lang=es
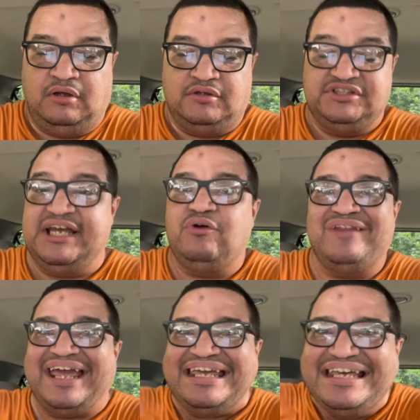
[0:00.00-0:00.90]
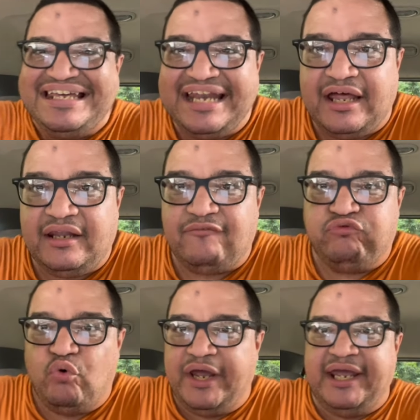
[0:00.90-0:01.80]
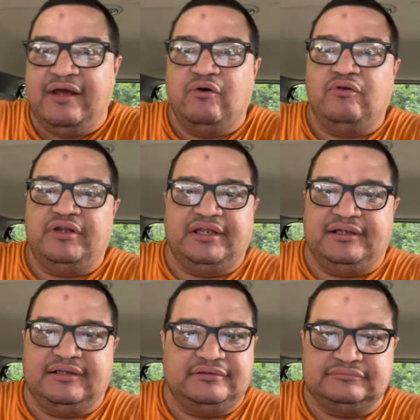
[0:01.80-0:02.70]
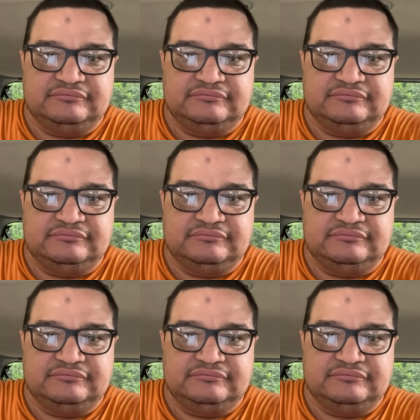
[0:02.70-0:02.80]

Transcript: lleno de ira, de fuego, de...